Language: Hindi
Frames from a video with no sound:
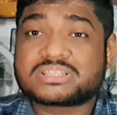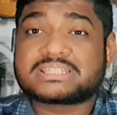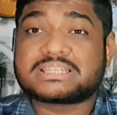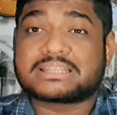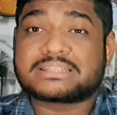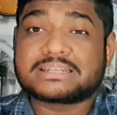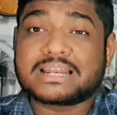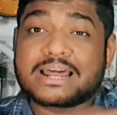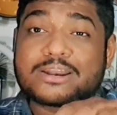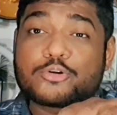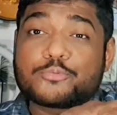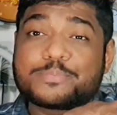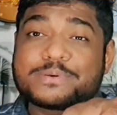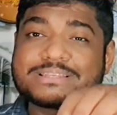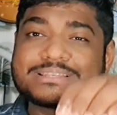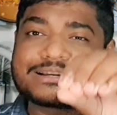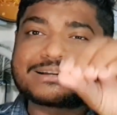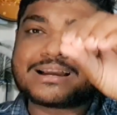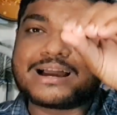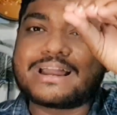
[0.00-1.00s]
सत्रह
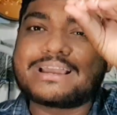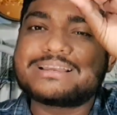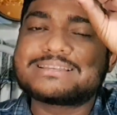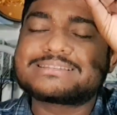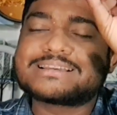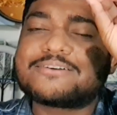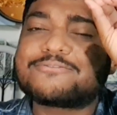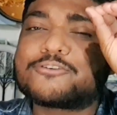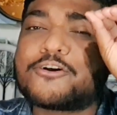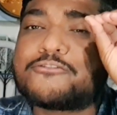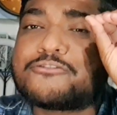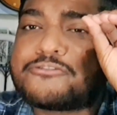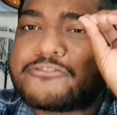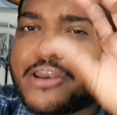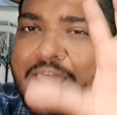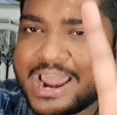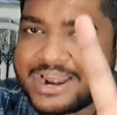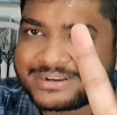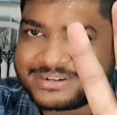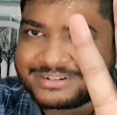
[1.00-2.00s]
रुपीज़ गाइस आपको
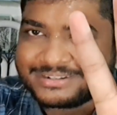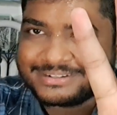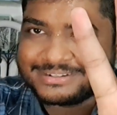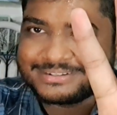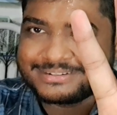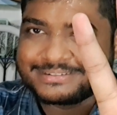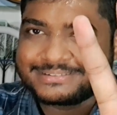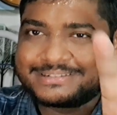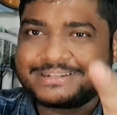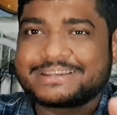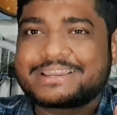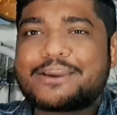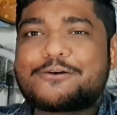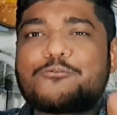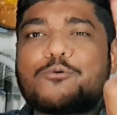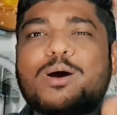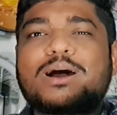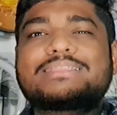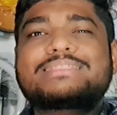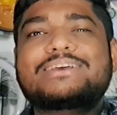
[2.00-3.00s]
फ्लैट ठीक है
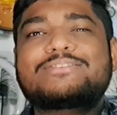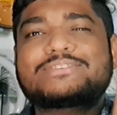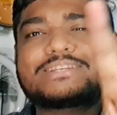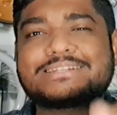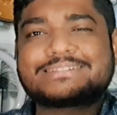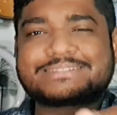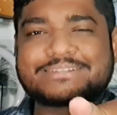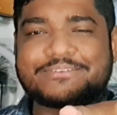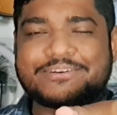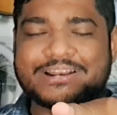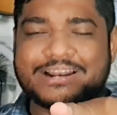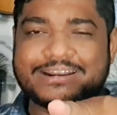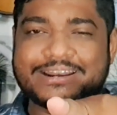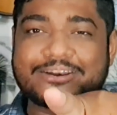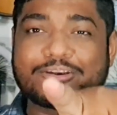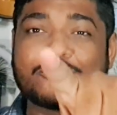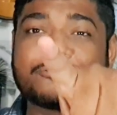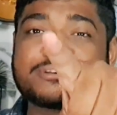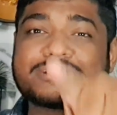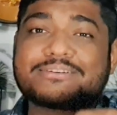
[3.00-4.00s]
वन थाउजेंड सेवन
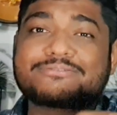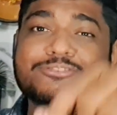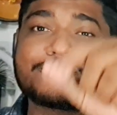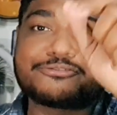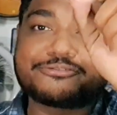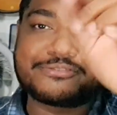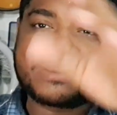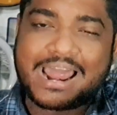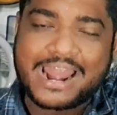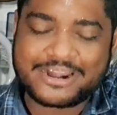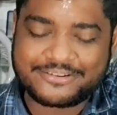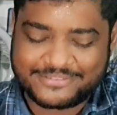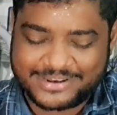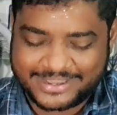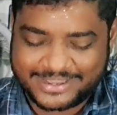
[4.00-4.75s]
हंड्रेड रुपीज आपको फ्लैट